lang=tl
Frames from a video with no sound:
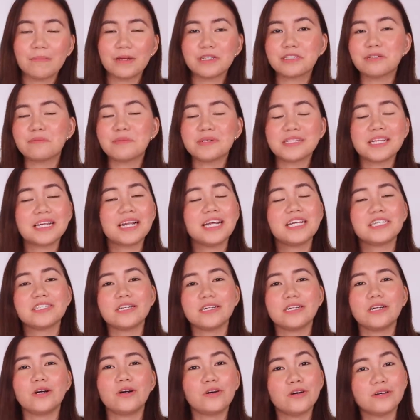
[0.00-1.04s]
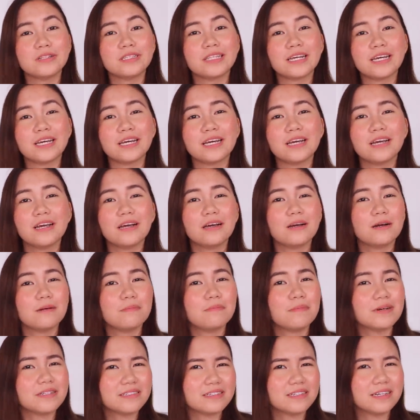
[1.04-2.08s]
Medyo may delay siya ng konti.
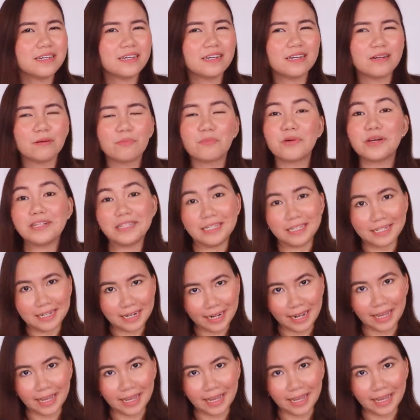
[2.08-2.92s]
But still, pwede na